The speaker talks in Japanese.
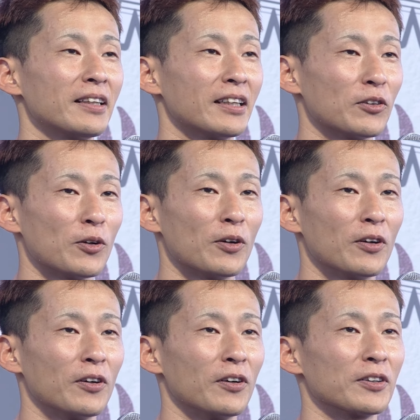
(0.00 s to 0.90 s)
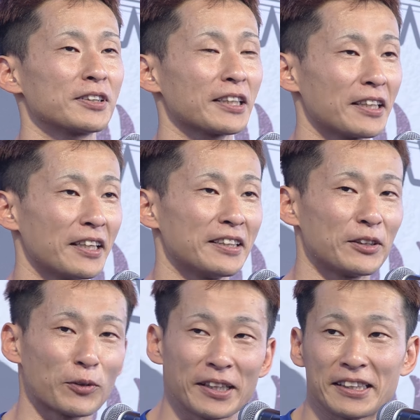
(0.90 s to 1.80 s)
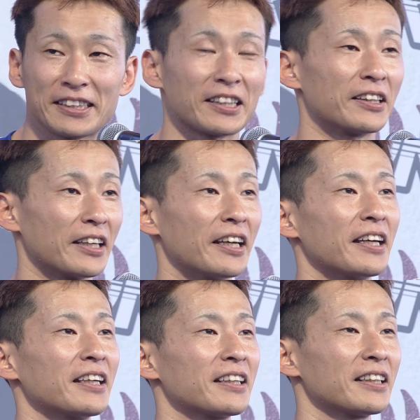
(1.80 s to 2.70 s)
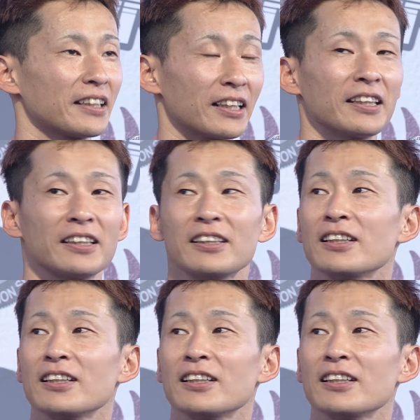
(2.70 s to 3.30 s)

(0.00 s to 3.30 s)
あの射程に取られてきたんではい